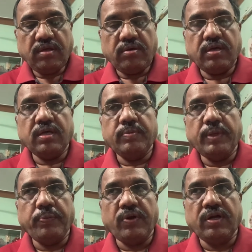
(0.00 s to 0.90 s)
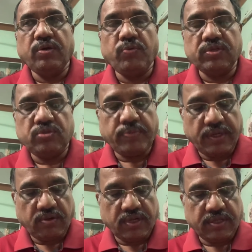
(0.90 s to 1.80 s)
uh, அது மாதிரி ப்ரொடெக்டிவ் ஒர்க்ஸும்
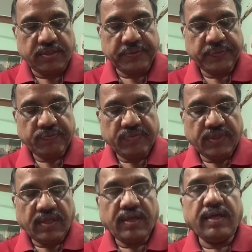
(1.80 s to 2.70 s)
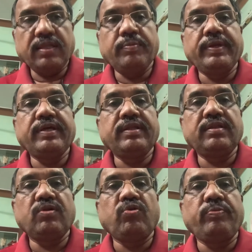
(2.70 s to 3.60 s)
பண்ணக்கூடாது அதே மாதிரி
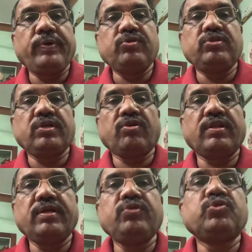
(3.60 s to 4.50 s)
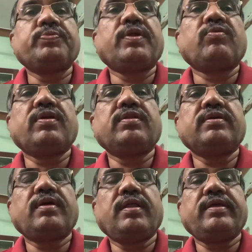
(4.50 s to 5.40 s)
எந்த ஒரு மியூசிக்கும் அதில் யூஸ் பண்ணக்கூடாது
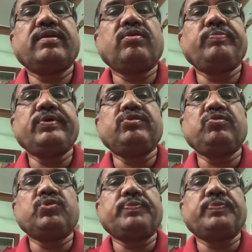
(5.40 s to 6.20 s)
அது ஏதாவது மியூசிக் யூஸ்